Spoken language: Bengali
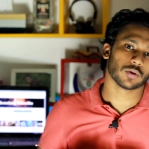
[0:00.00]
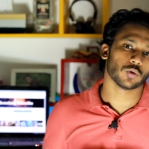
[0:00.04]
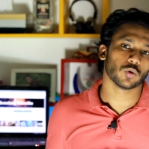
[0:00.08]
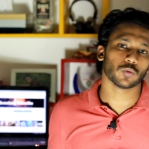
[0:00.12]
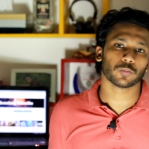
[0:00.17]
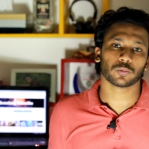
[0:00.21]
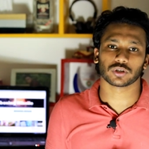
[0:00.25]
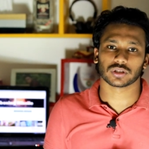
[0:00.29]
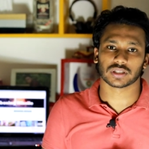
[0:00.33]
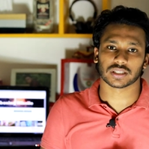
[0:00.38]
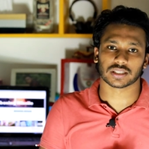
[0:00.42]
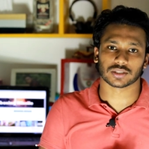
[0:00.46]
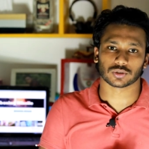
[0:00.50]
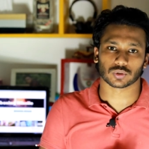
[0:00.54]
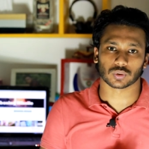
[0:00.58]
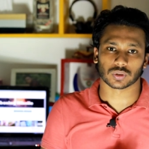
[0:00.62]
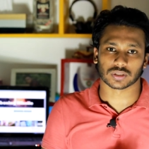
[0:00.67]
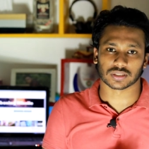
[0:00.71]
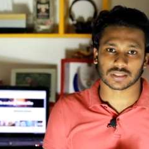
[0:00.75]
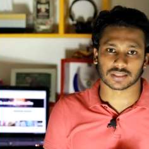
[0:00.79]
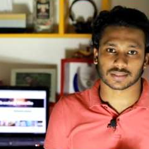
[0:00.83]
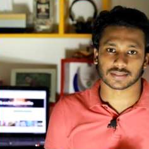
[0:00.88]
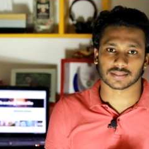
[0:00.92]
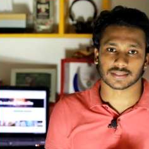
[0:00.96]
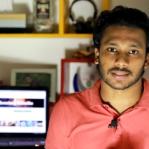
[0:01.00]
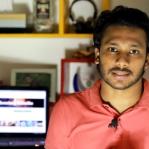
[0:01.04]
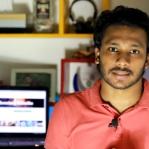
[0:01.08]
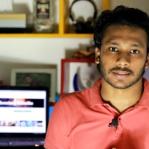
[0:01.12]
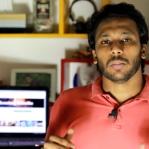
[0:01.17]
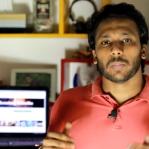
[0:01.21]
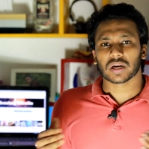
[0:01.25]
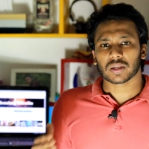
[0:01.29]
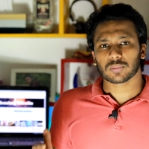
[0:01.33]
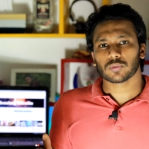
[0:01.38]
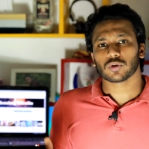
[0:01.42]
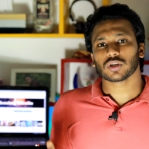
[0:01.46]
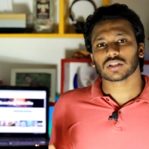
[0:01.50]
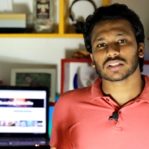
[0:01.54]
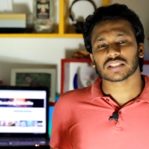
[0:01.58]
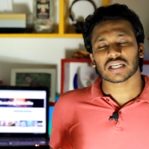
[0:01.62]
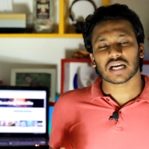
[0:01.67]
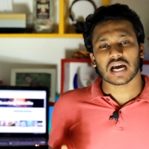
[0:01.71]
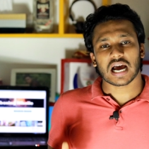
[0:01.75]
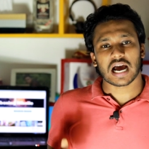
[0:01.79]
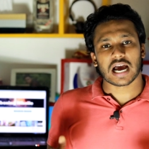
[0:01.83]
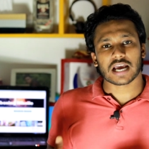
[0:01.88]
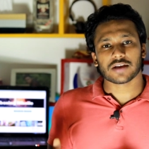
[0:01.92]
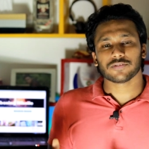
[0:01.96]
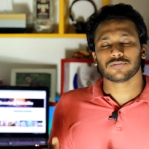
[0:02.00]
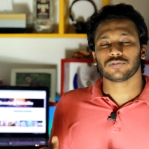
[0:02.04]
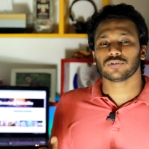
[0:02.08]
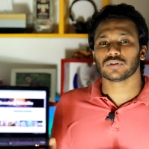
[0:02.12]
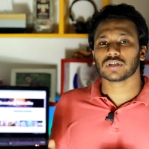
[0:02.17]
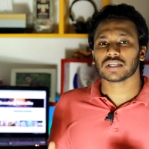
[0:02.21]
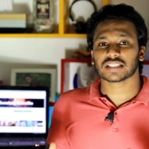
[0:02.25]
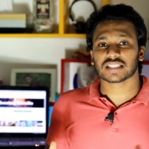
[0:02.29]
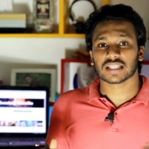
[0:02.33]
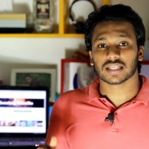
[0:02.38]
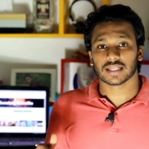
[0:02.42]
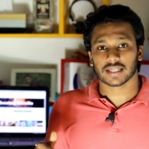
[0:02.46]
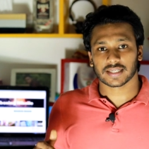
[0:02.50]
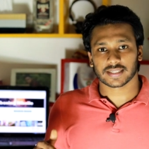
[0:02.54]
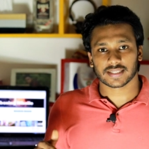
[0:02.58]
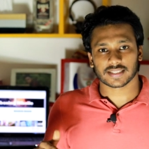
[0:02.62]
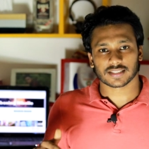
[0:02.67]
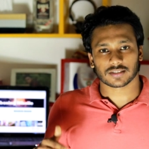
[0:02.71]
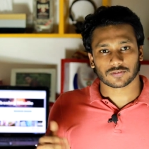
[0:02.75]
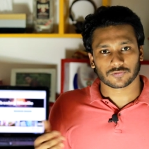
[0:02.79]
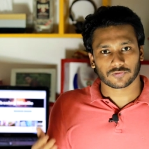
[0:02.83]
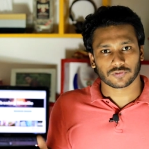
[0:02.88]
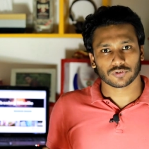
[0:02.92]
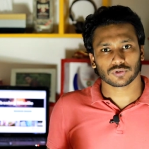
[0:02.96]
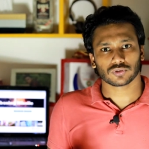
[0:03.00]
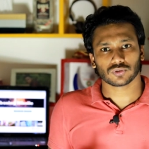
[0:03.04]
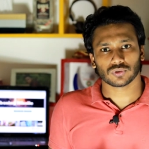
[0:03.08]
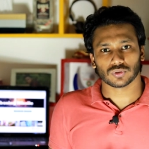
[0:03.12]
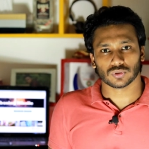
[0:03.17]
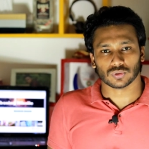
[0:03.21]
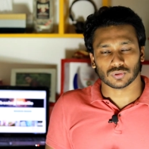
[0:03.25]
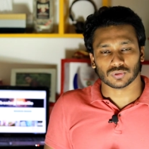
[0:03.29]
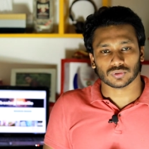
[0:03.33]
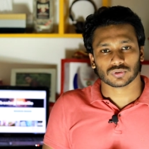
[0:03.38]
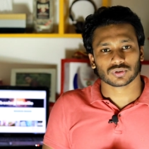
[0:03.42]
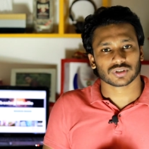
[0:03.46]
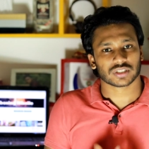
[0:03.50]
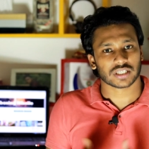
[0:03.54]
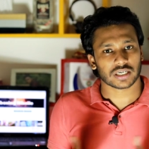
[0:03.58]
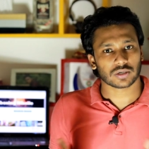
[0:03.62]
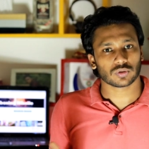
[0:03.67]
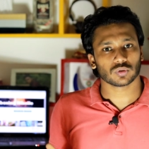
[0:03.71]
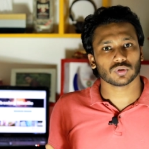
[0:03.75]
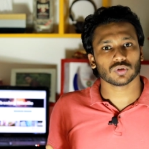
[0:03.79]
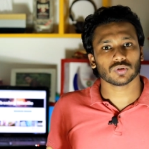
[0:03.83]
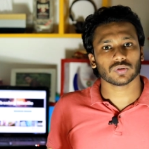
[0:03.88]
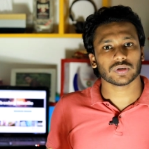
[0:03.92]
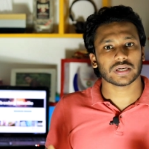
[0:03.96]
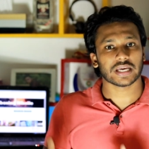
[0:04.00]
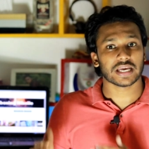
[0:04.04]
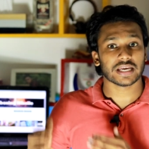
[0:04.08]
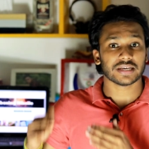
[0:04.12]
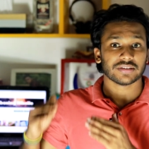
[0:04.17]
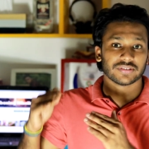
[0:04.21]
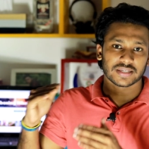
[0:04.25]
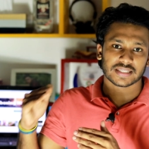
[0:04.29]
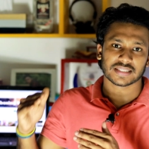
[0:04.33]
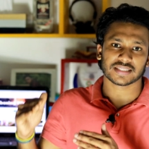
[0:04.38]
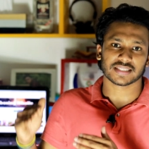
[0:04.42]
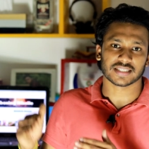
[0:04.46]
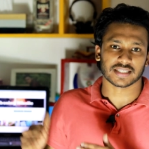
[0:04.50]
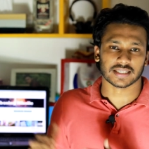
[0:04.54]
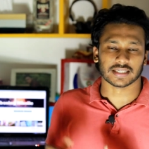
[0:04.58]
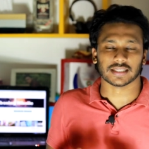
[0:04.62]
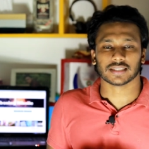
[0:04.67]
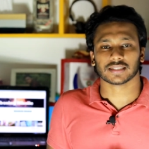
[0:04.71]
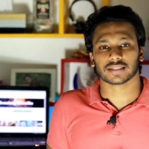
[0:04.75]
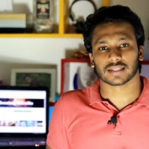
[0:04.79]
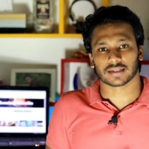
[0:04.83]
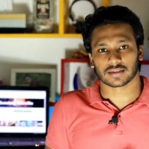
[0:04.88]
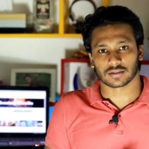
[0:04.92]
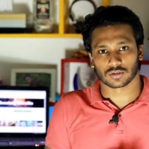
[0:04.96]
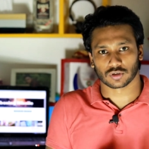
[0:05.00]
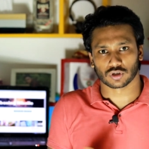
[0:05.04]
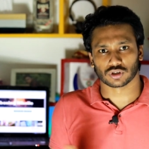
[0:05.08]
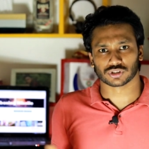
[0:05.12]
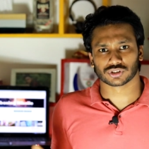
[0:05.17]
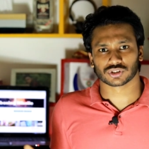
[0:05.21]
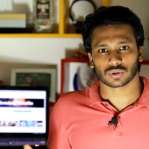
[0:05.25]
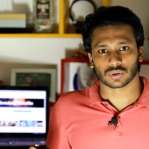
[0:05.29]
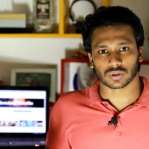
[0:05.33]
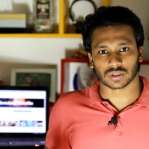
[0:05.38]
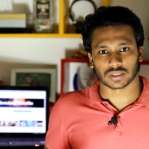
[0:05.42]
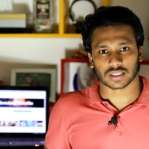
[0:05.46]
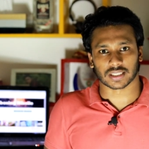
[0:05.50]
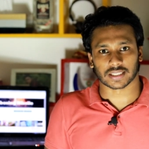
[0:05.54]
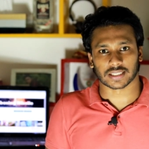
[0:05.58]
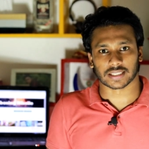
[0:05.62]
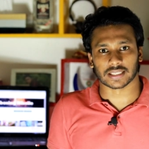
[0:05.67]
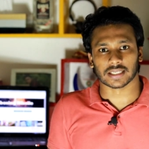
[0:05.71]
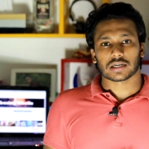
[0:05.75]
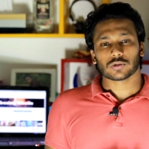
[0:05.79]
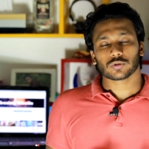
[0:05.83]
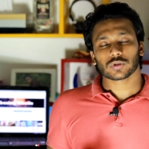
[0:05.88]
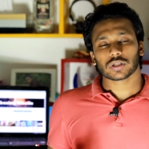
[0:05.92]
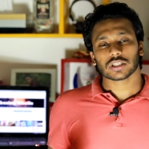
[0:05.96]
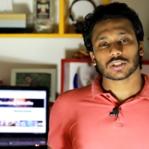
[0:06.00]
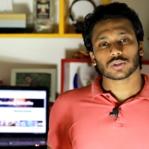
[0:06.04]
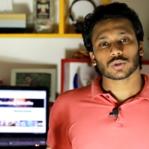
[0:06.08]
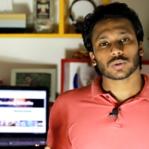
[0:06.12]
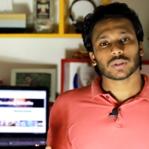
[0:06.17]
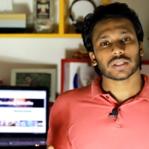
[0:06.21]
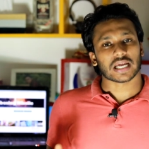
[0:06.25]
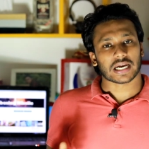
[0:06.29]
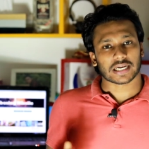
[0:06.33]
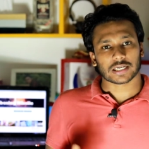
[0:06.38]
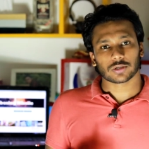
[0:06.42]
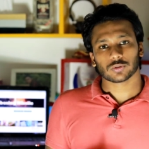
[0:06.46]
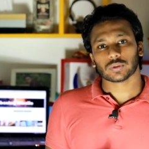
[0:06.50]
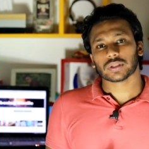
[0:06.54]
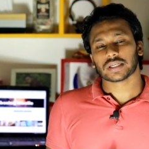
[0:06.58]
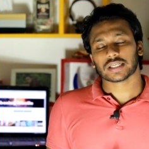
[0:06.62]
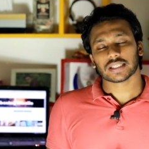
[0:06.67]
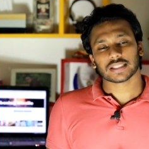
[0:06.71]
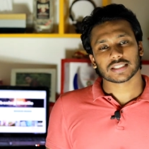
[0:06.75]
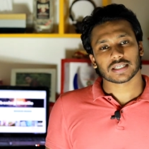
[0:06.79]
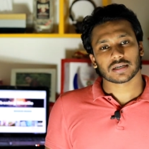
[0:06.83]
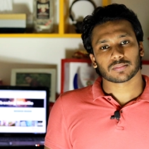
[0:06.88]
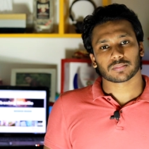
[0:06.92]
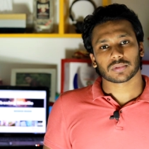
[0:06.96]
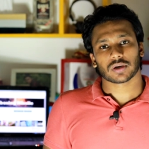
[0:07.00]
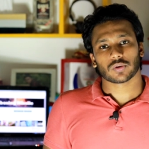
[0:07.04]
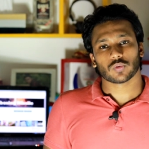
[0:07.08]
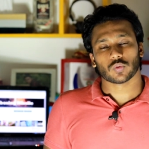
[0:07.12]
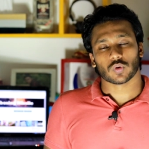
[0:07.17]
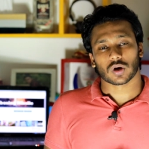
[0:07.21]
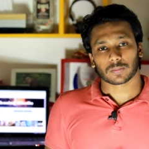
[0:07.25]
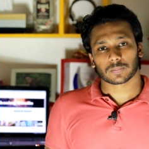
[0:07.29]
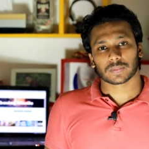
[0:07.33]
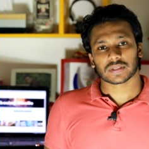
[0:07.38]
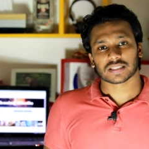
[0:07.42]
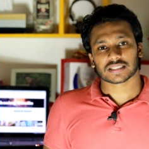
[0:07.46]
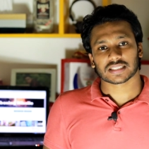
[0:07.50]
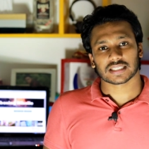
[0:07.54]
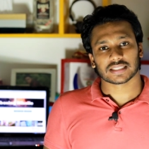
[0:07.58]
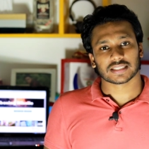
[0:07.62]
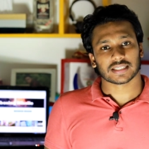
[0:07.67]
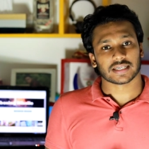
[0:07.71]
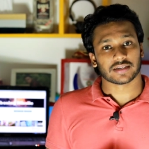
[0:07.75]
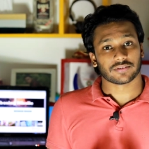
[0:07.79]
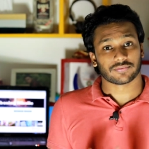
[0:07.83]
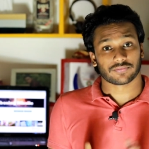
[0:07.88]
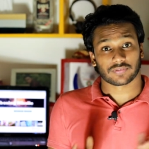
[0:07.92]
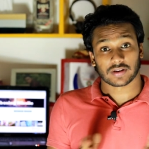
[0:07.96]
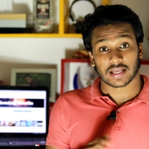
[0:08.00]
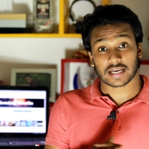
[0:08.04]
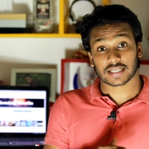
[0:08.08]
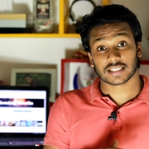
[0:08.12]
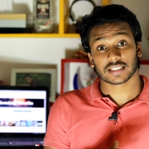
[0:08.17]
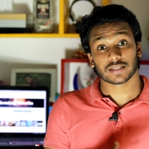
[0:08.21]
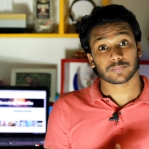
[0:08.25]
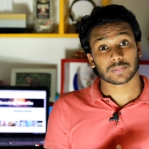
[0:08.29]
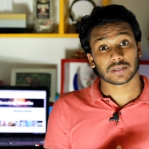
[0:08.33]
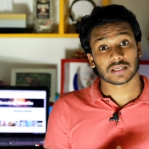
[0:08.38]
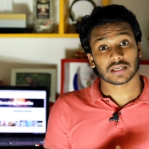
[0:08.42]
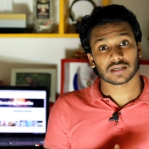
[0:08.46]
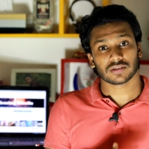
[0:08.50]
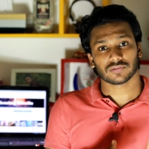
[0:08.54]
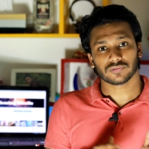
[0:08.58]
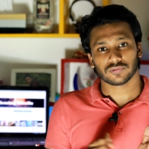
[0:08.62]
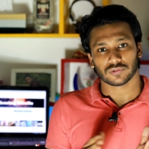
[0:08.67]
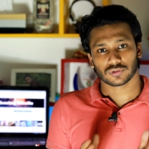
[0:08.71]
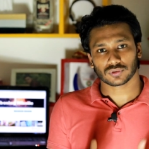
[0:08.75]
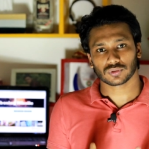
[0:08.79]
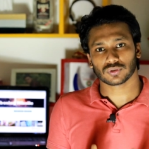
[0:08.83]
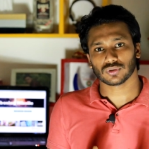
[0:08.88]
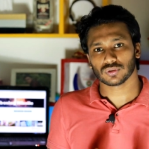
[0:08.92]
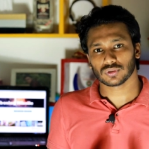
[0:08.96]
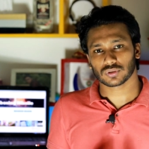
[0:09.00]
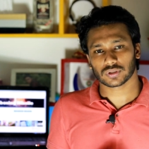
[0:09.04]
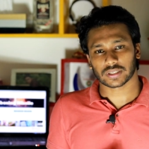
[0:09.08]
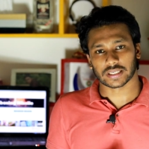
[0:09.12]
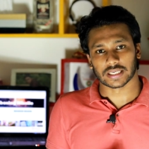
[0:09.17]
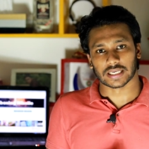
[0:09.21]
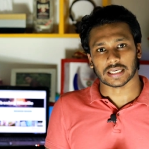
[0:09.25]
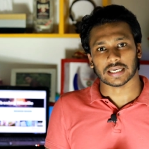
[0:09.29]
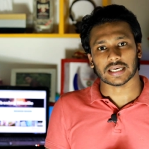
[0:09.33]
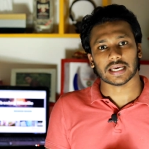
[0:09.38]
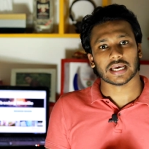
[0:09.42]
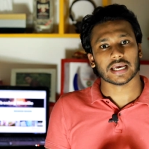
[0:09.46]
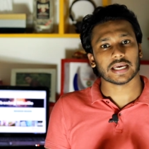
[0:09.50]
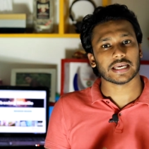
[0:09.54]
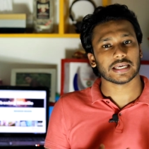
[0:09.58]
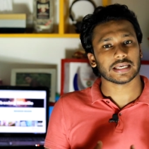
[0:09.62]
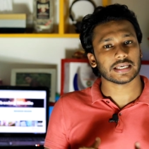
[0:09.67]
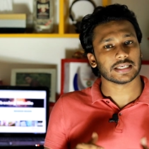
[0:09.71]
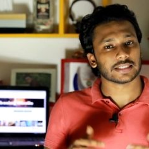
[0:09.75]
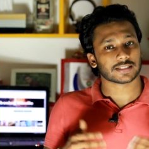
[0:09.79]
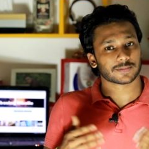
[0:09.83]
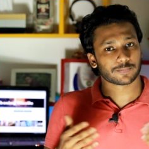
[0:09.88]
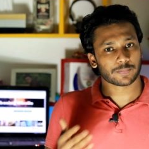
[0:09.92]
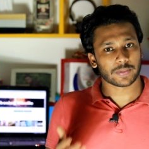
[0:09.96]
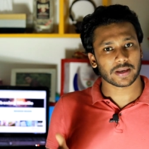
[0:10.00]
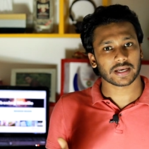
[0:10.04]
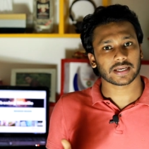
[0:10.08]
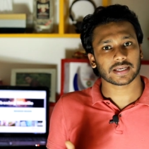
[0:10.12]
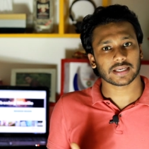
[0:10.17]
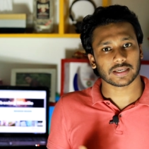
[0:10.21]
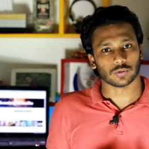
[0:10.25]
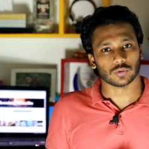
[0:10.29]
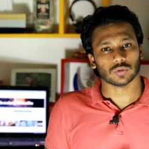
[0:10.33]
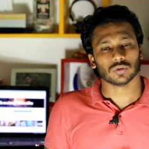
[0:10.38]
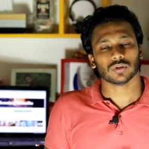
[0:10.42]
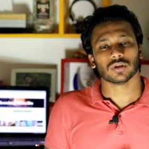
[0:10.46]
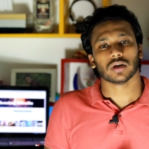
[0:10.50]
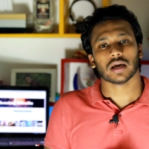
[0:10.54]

উপরের দিকে চলে যাচ্ছে মানে বলা যায় আইফোনের যে লেটেস্ট ফোনগুলো সেগুলো এই রেঞ্জে তারা লঞ্চ করে থাকে কারণ কিছুদিন আগেও দেখেছি আমরা ওয়ান প্লাস তাদের এই ফ্ল্যাগশিপ কিলার ফোনগুলোকে এই স্পেকেও